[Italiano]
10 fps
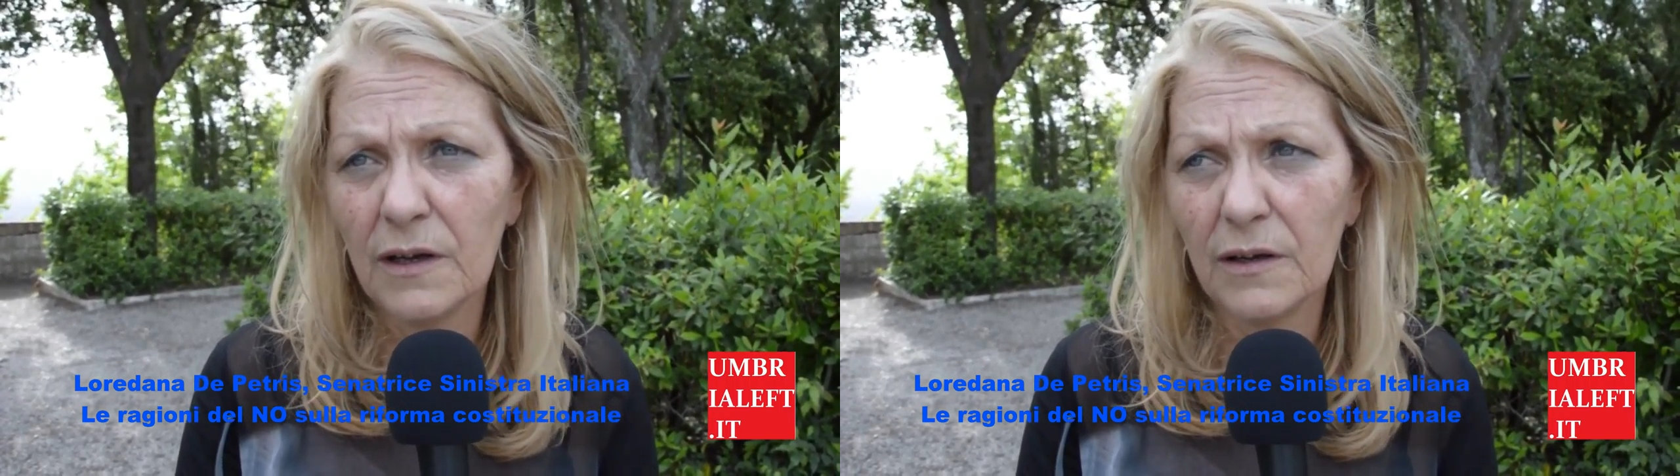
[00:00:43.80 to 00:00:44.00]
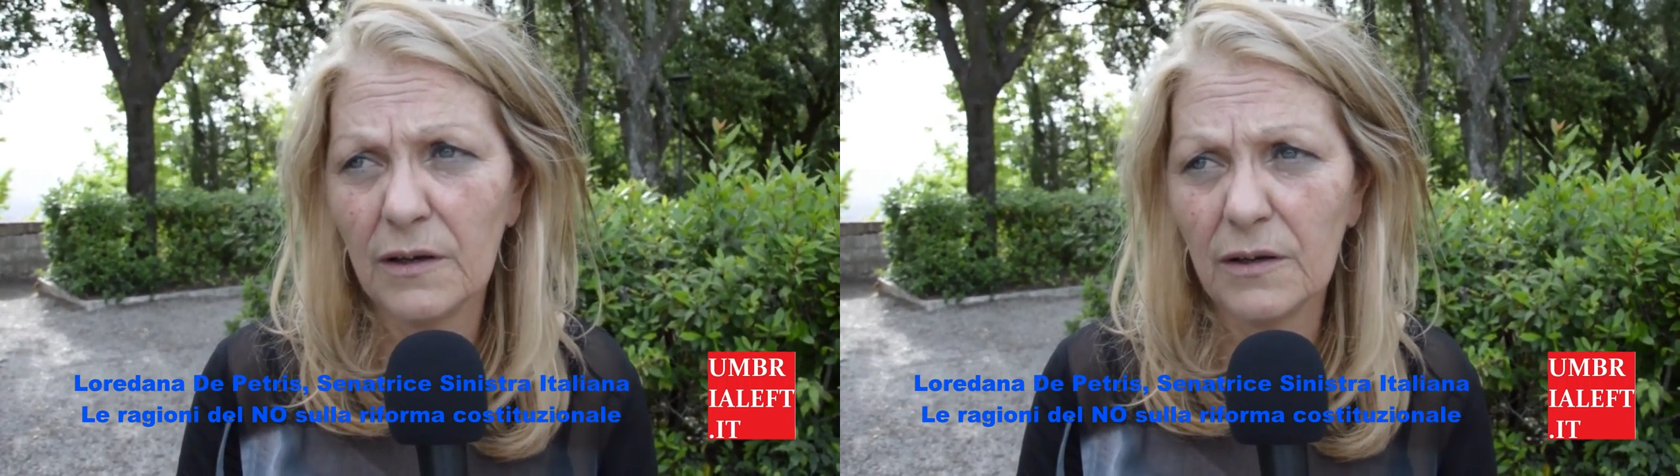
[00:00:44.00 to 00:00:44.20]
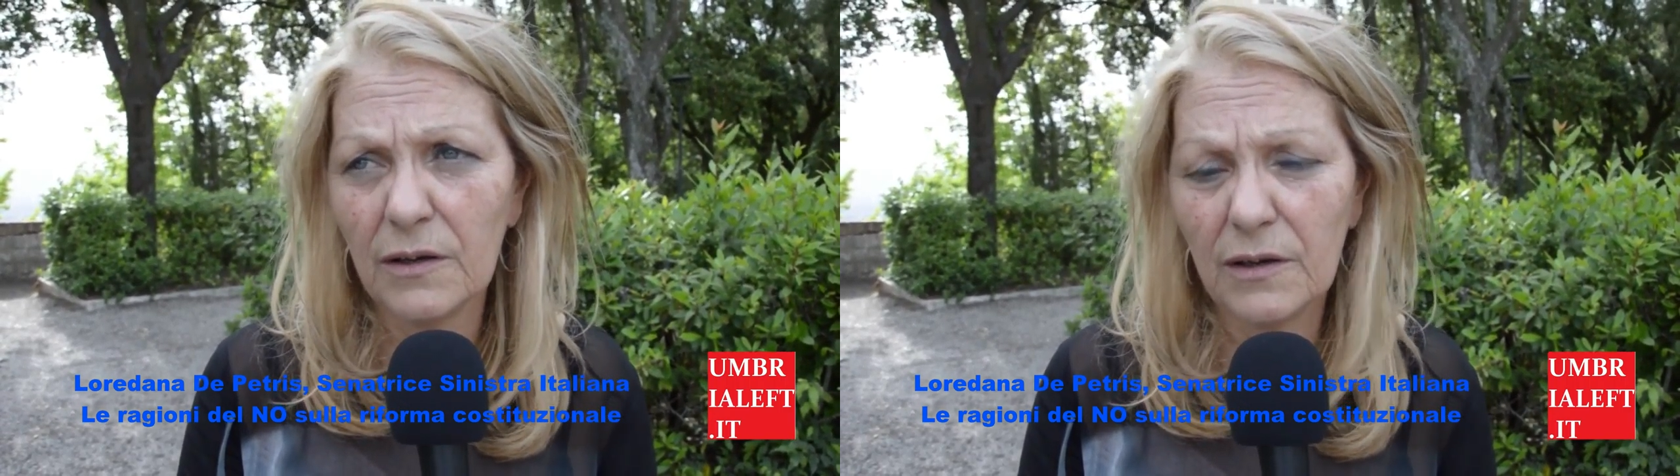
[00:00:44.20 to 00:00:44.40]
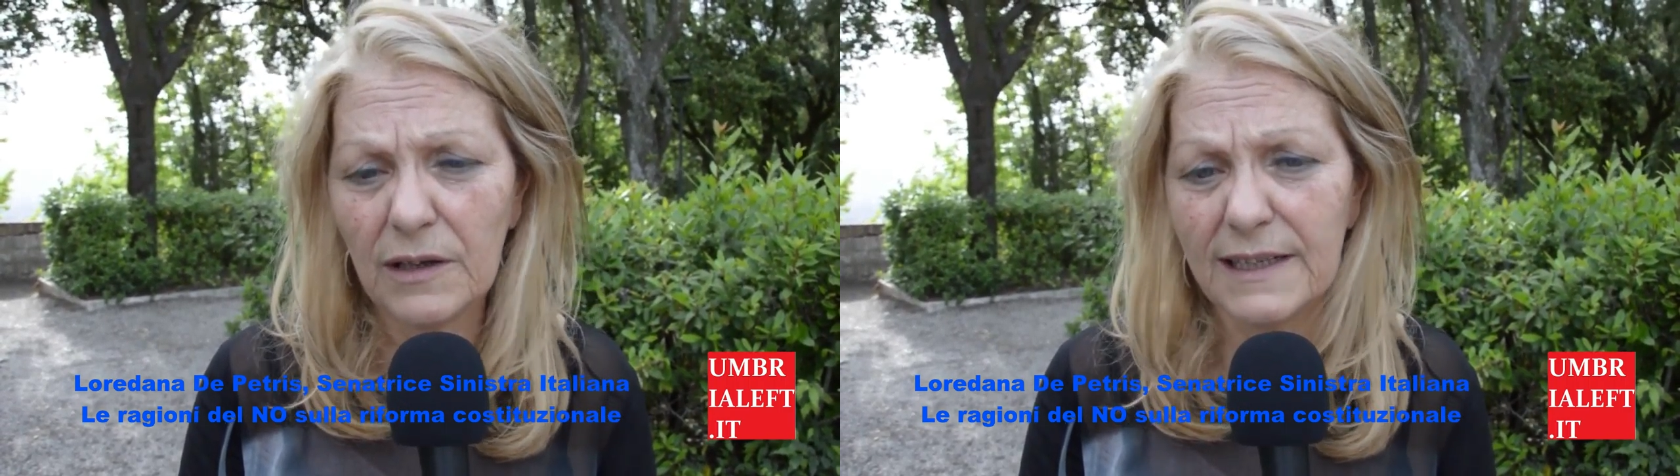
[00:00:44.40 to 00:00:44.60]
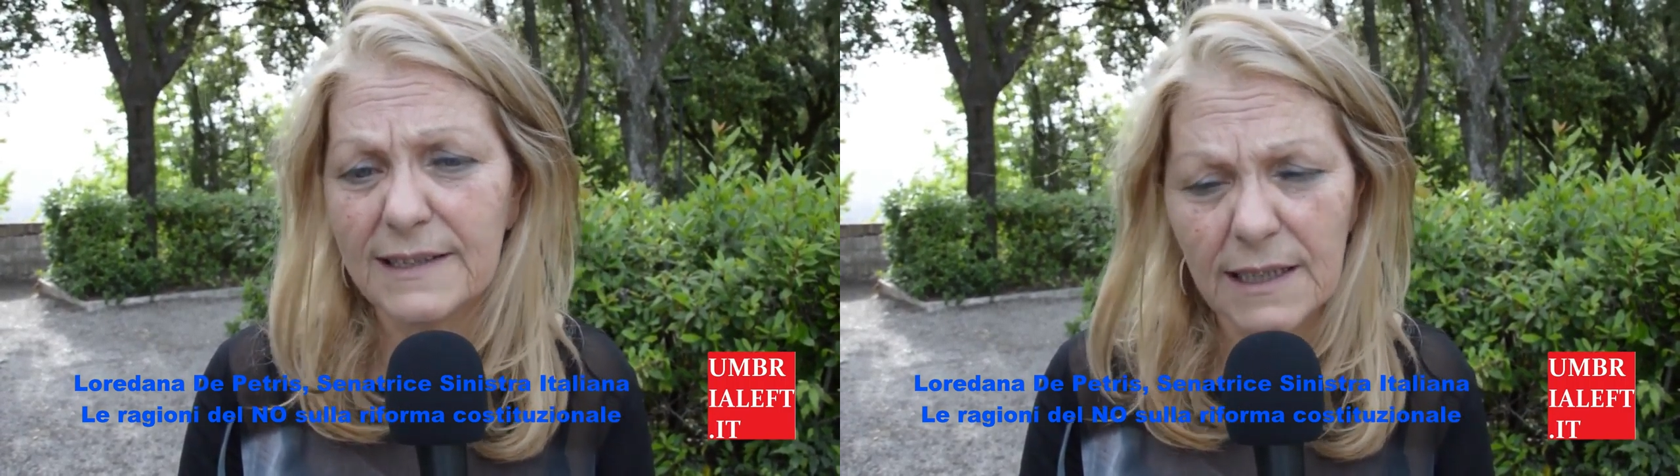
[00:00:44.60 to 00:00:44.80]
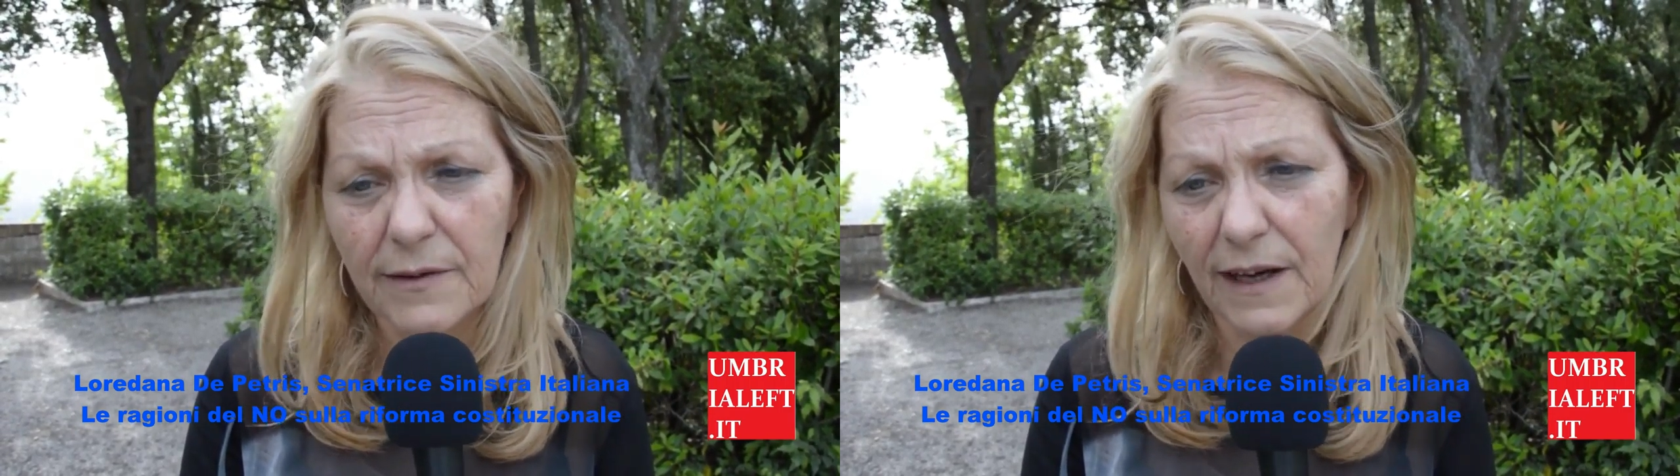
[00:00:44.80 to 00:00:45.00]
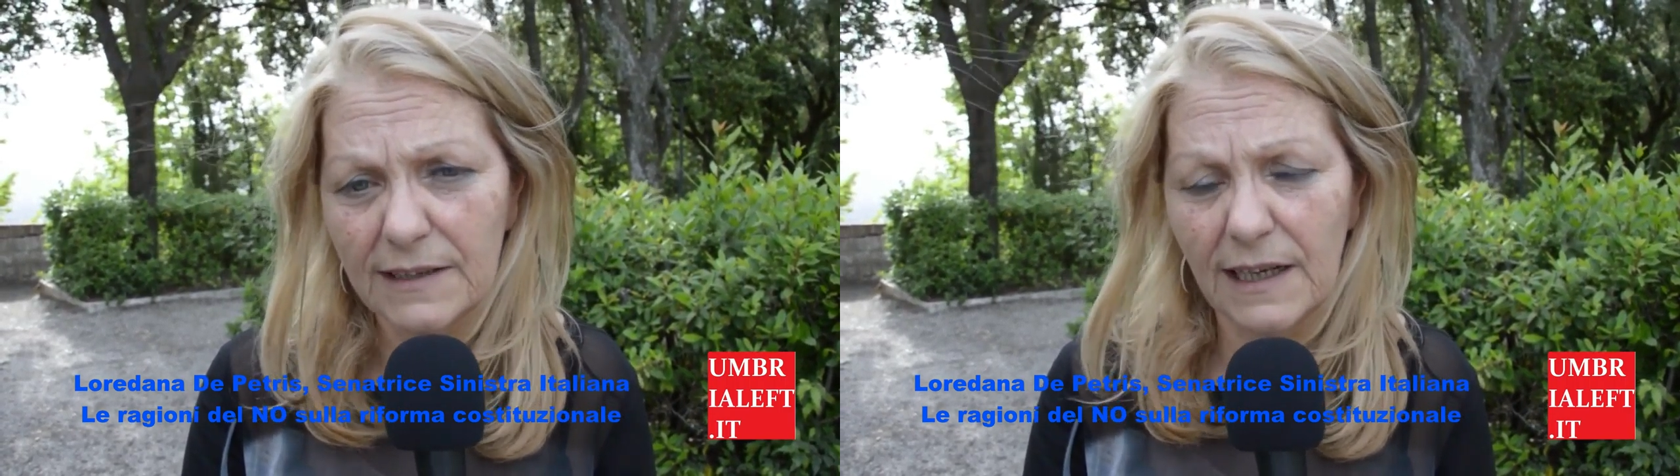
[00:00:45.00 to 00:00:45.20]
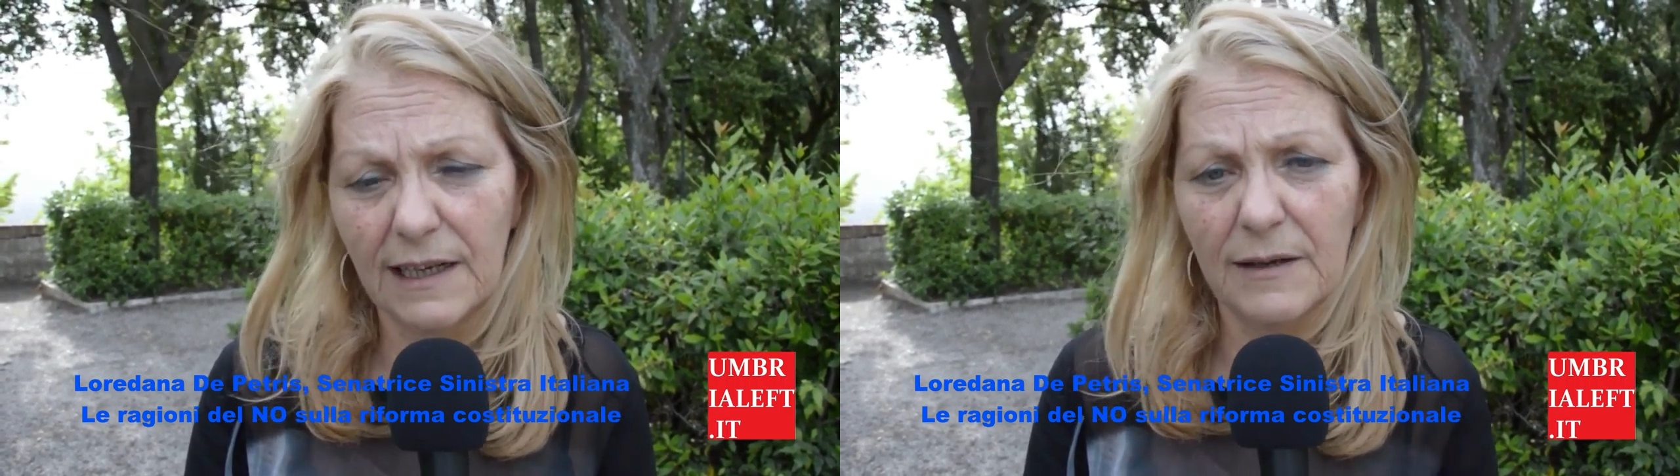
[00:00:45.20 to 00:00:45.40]
eh, lesiva
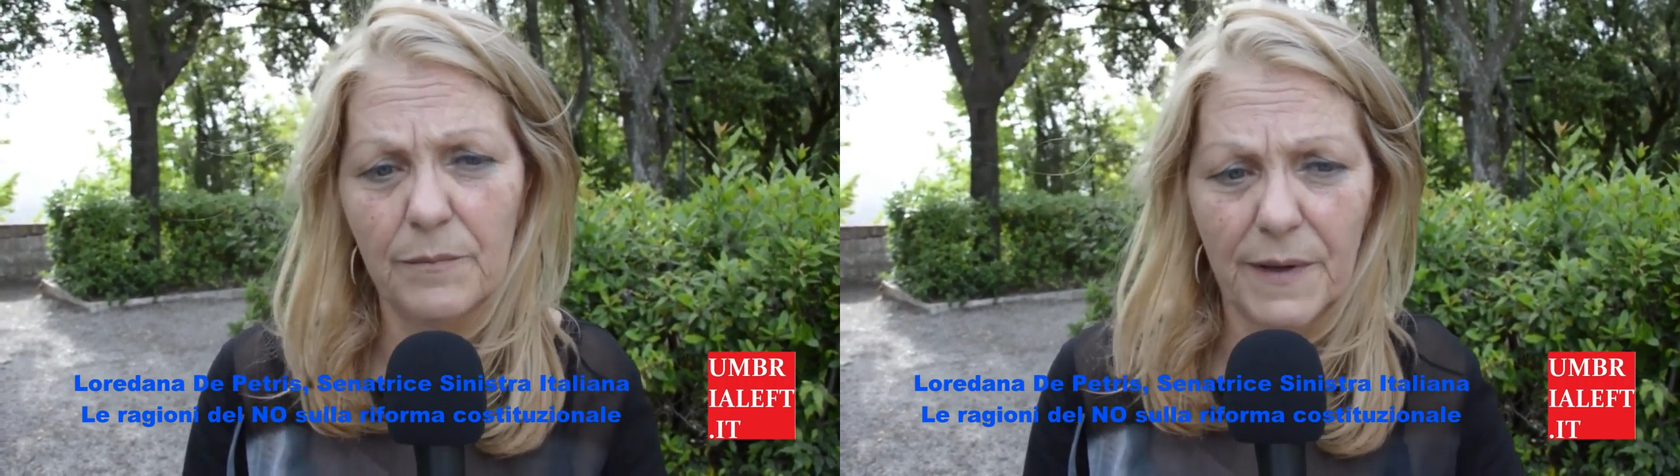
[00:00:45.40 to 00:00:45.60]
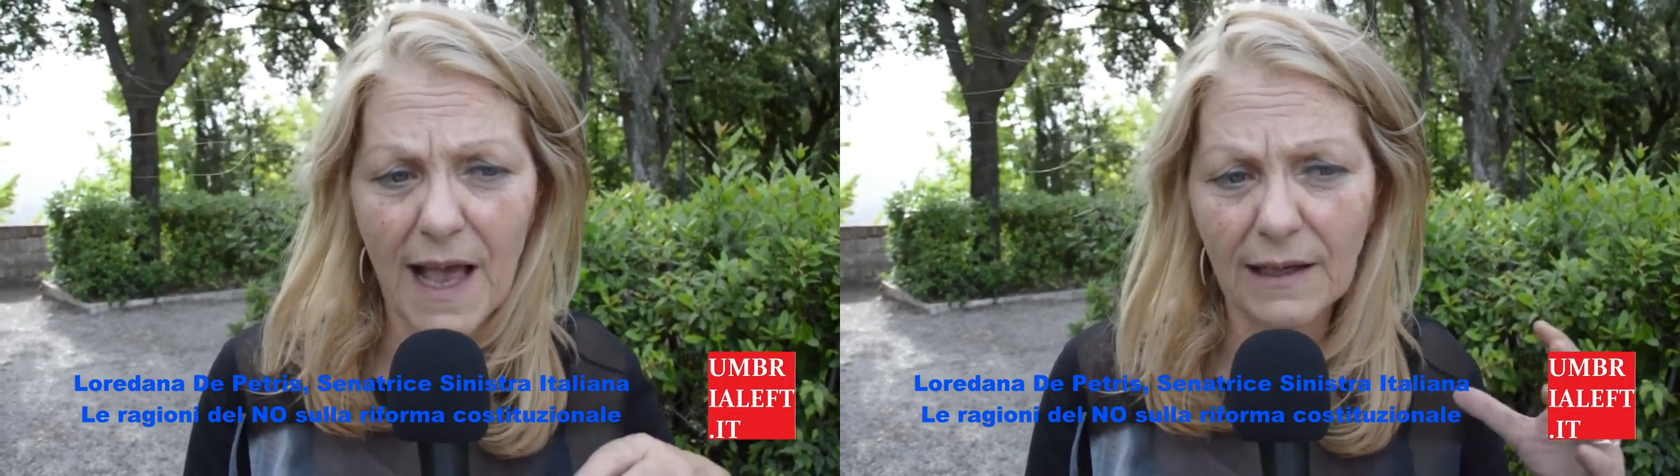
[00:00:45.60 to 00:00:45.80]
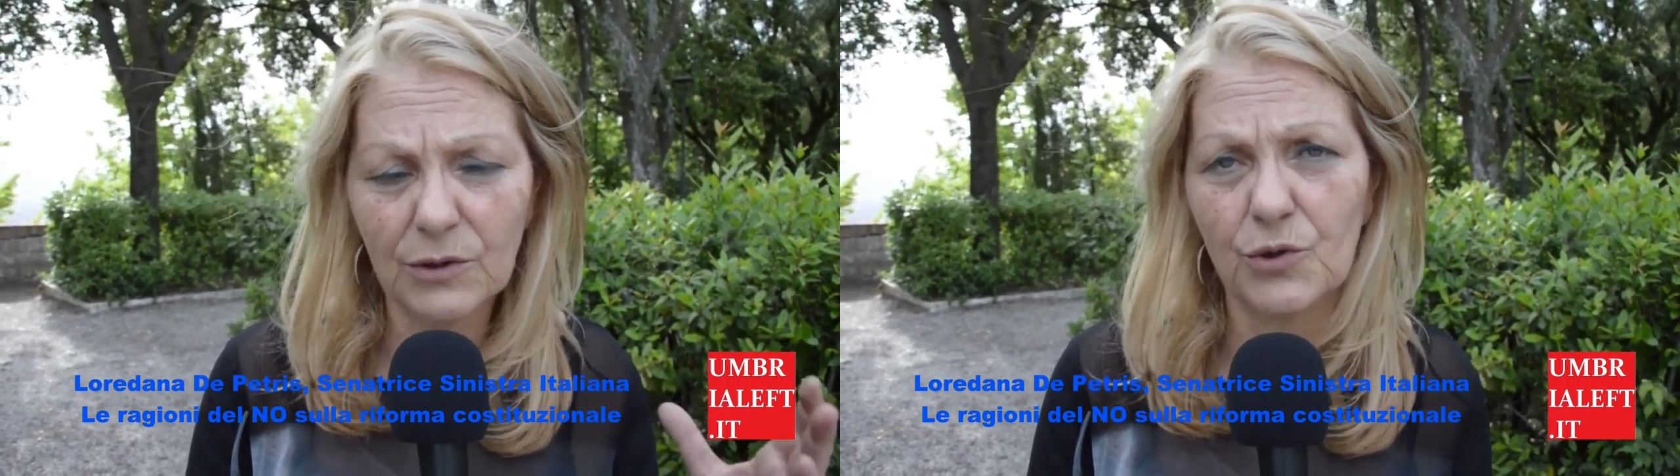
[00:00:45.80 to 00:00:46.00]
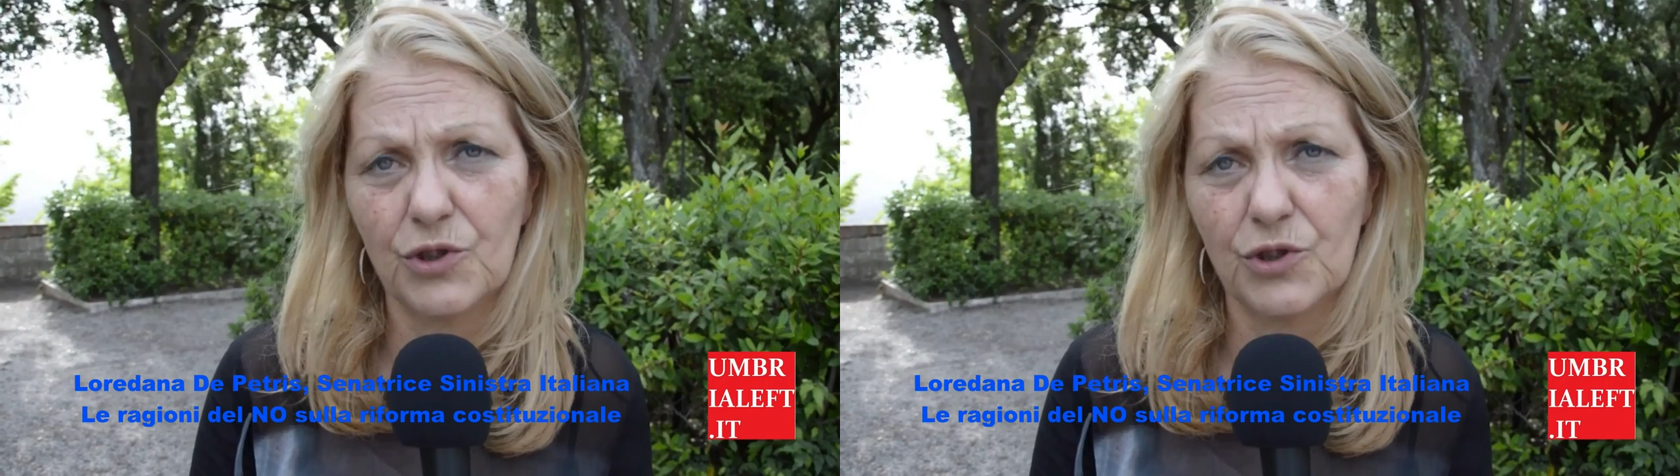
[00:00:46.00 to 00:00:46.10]
dell'impianto